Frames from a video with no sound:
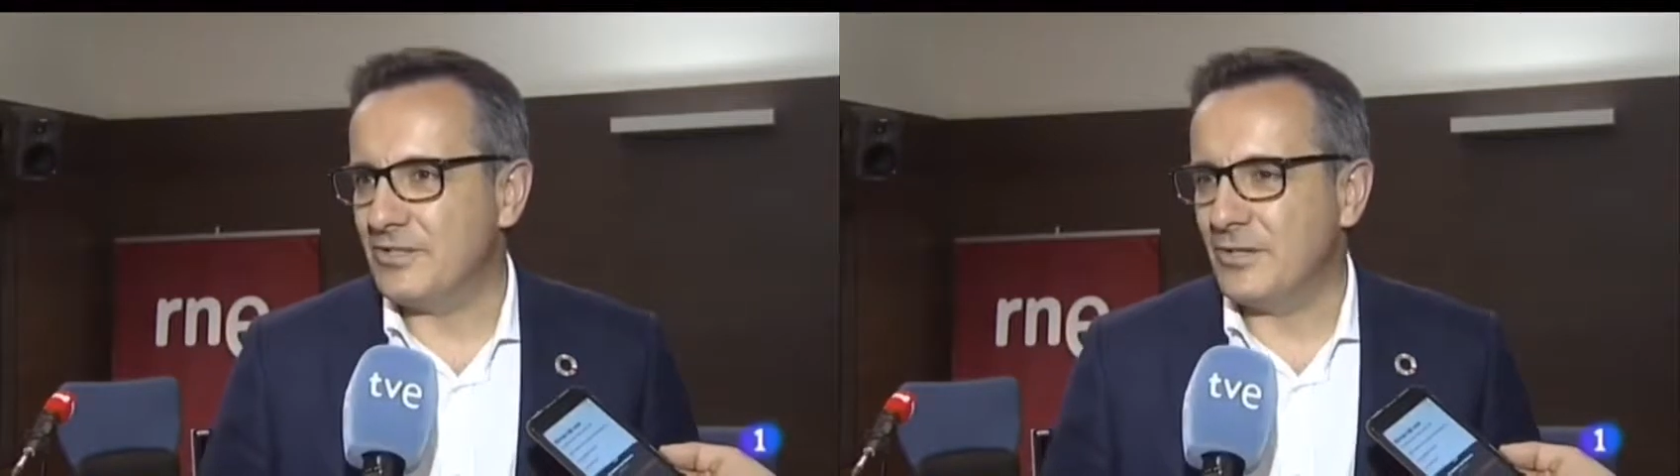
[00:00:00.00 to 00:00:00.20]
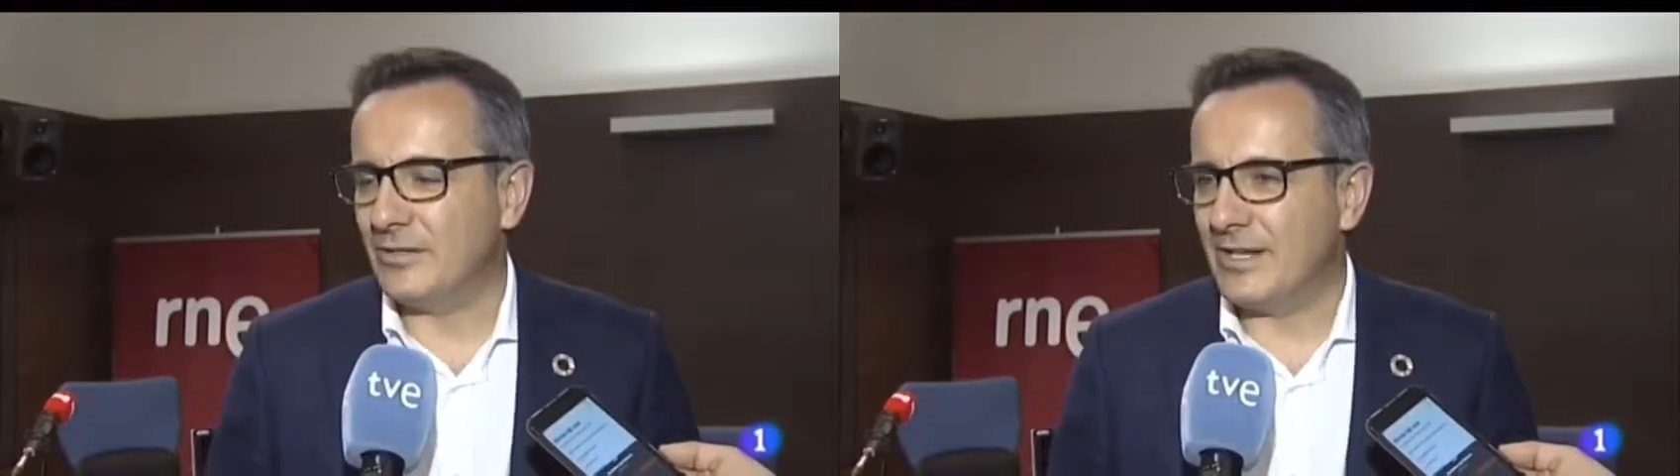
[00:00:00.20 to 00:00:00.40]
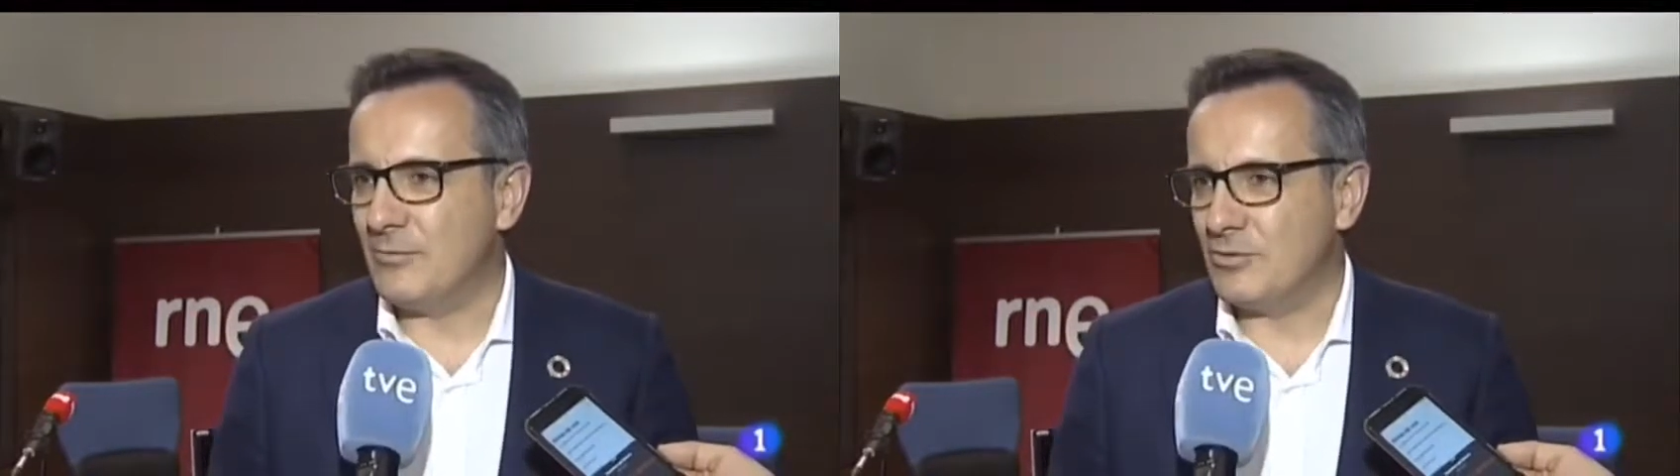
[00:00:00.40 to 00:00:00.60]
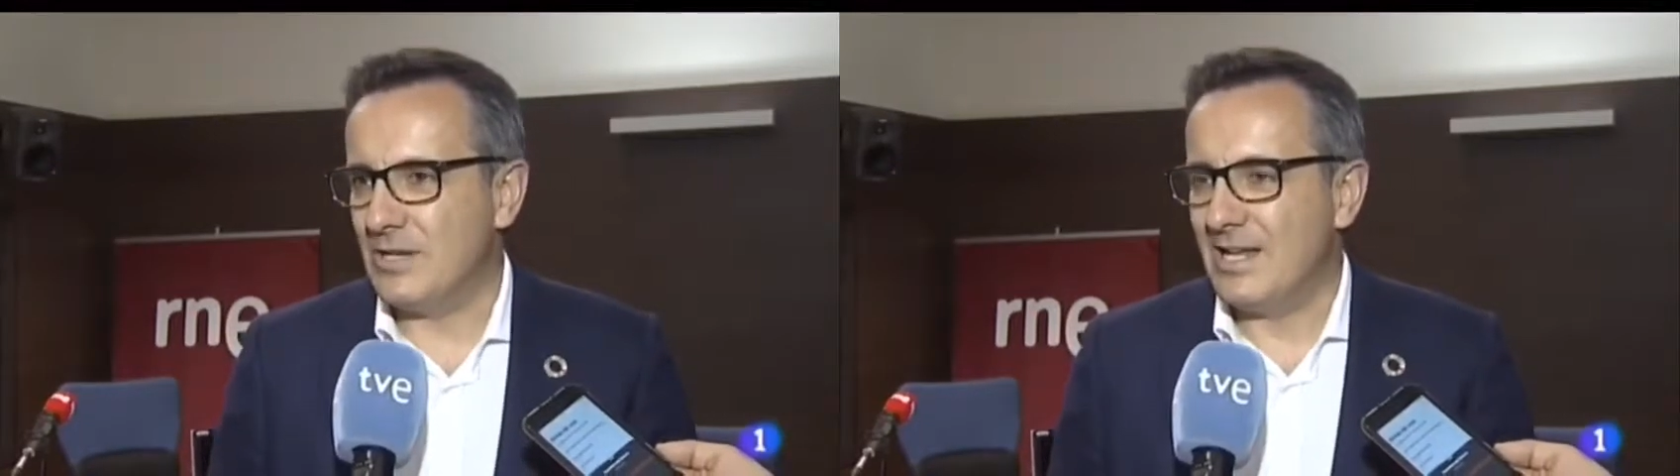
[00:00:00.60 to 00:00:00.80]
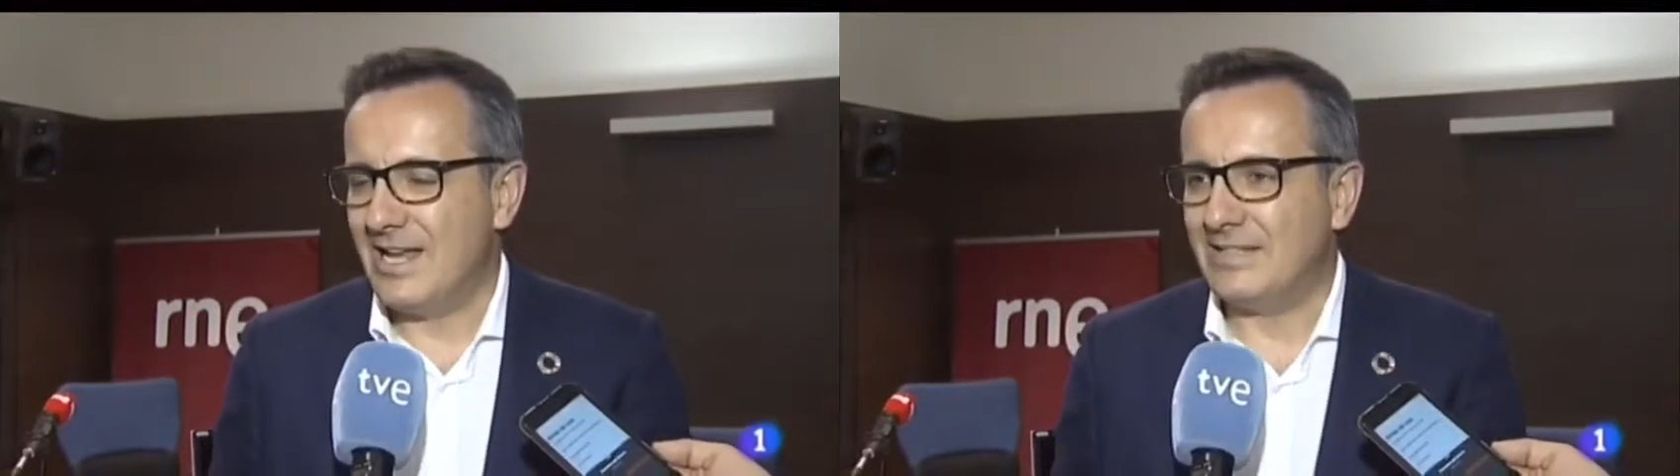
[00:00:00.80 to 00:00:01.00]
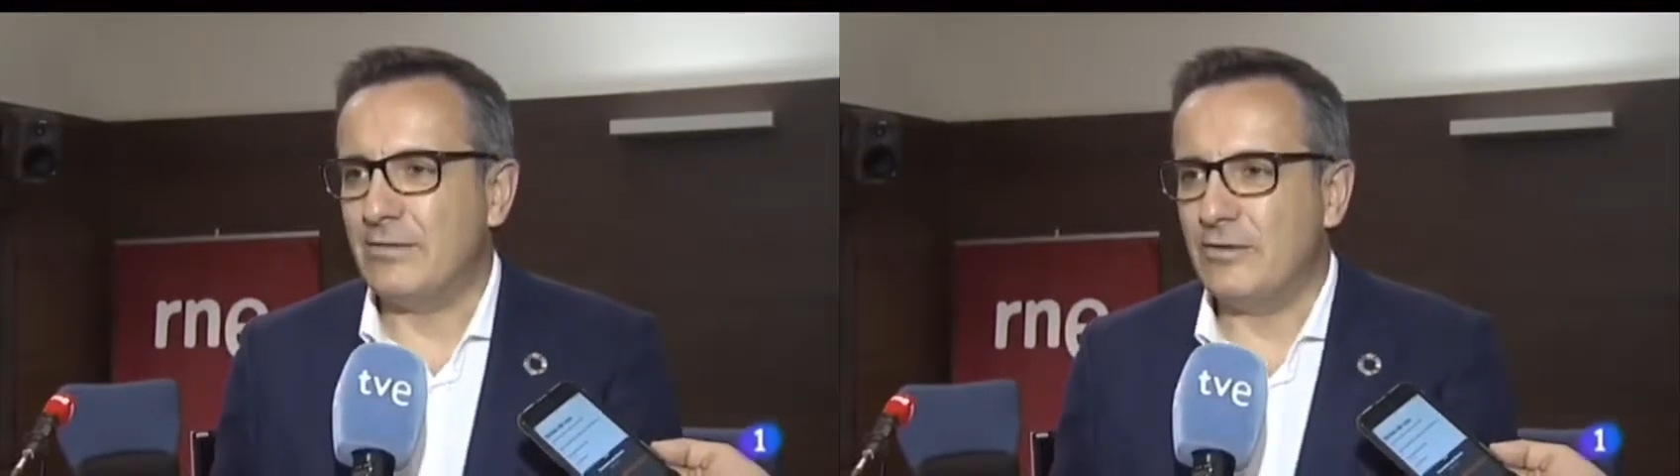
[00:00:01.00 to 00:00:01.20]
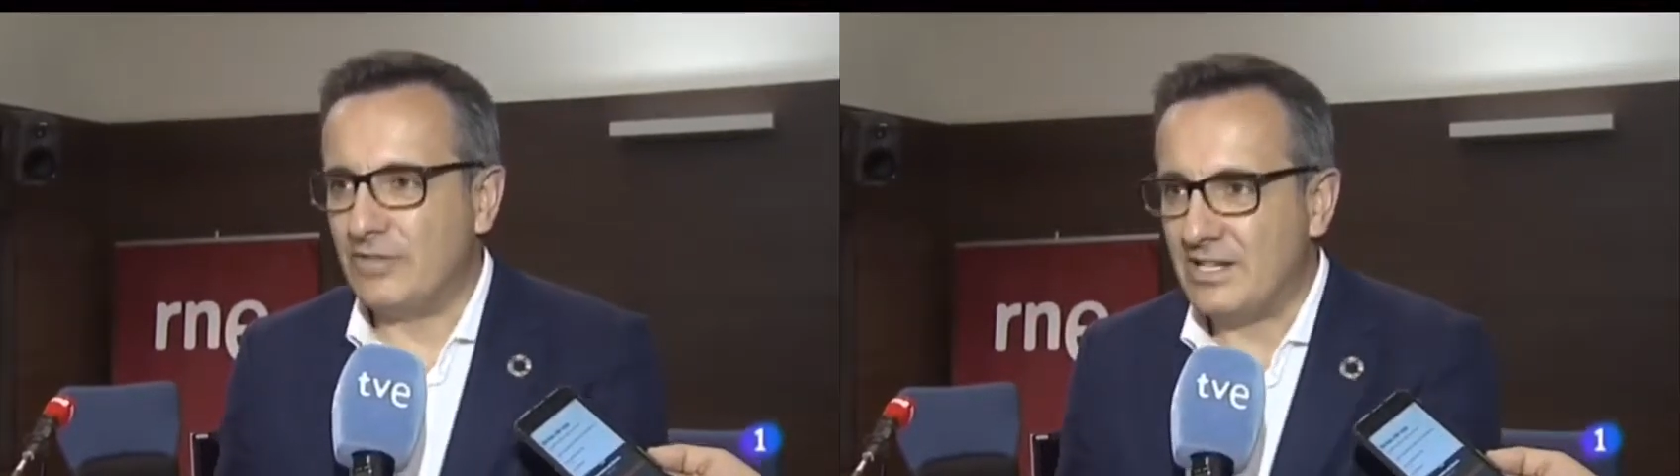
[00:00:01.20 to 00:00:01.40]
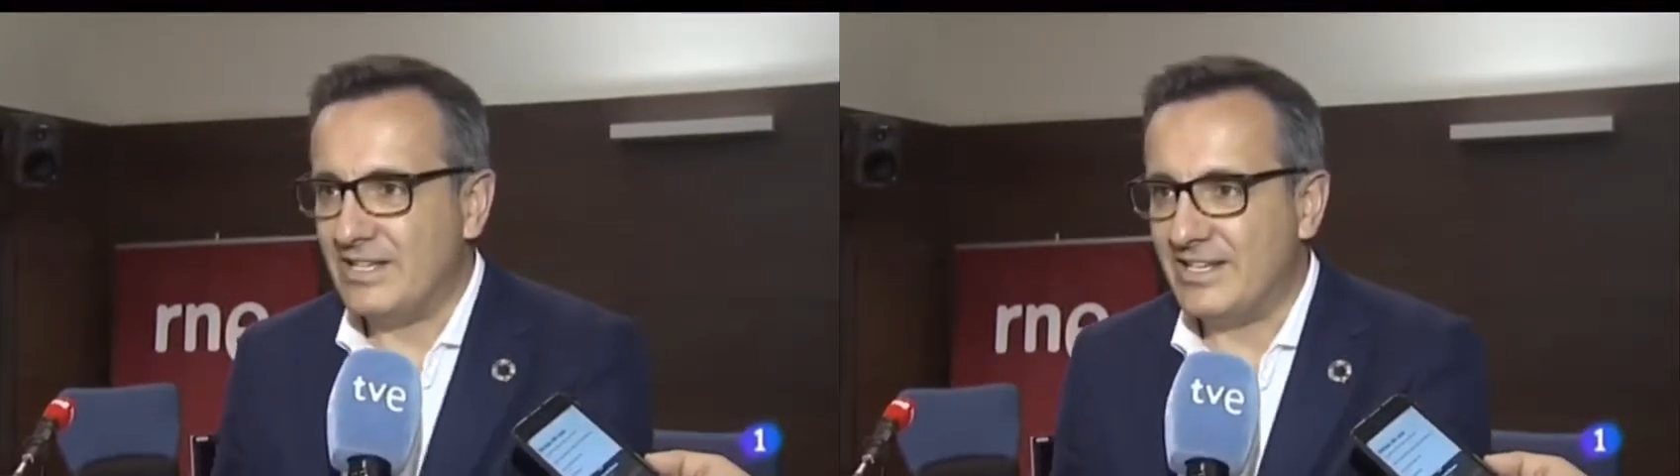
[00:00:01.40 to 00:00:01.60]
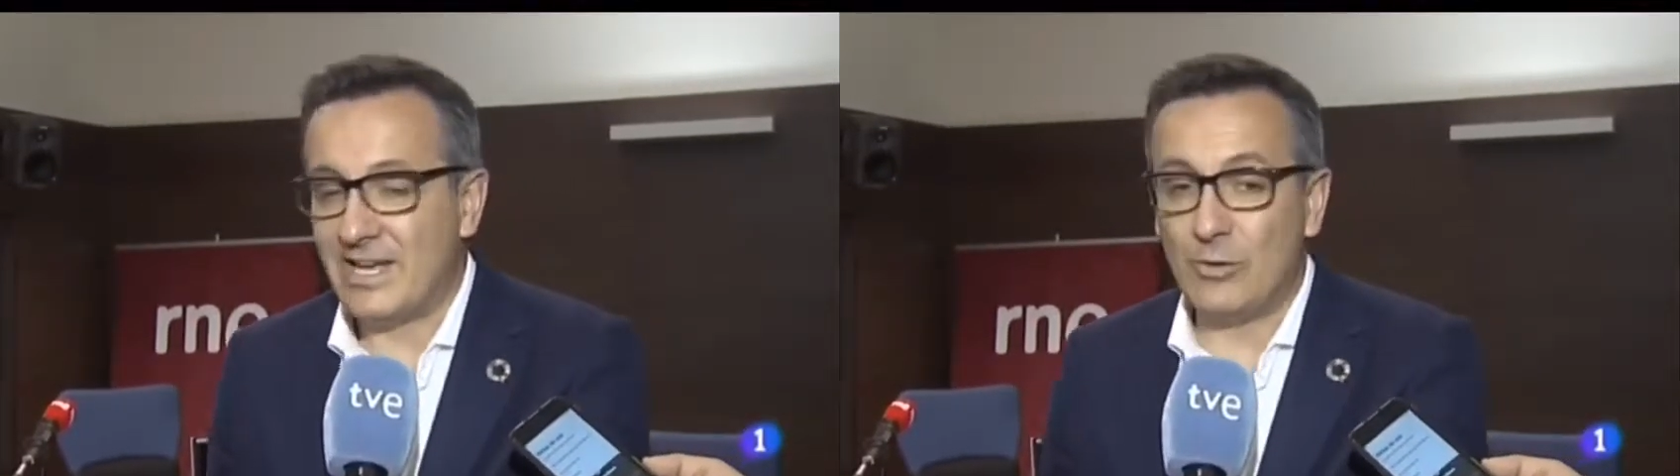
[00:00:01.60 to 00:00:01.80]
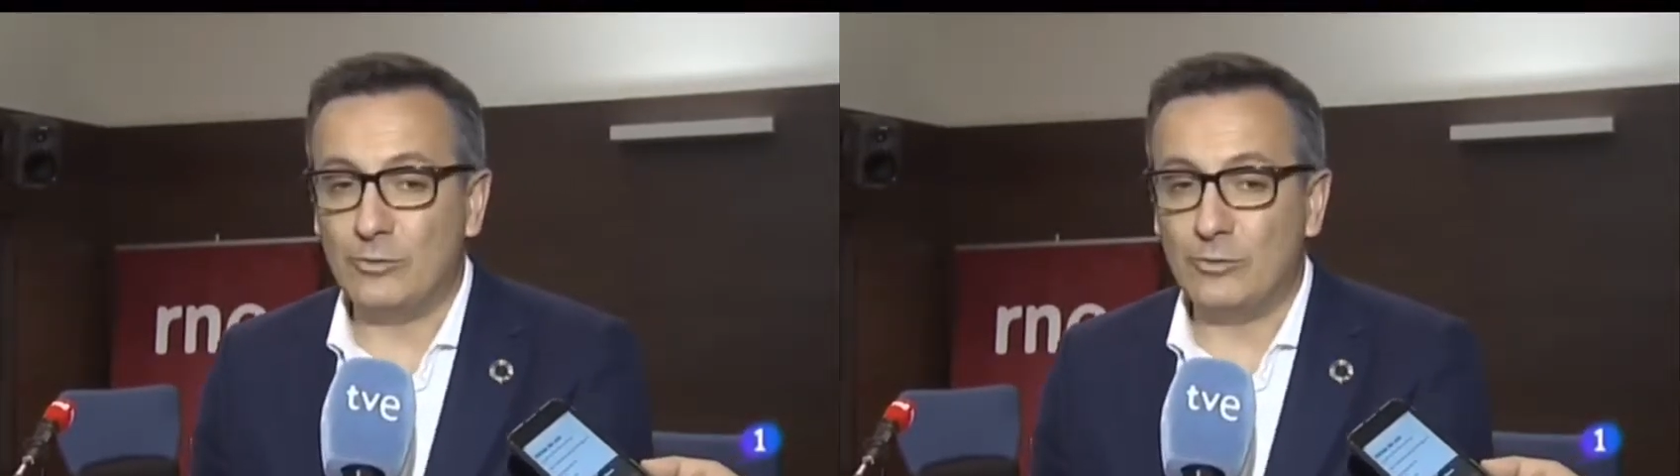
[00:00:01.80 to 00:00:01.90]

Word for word: si no tenemos la atención sanitaria que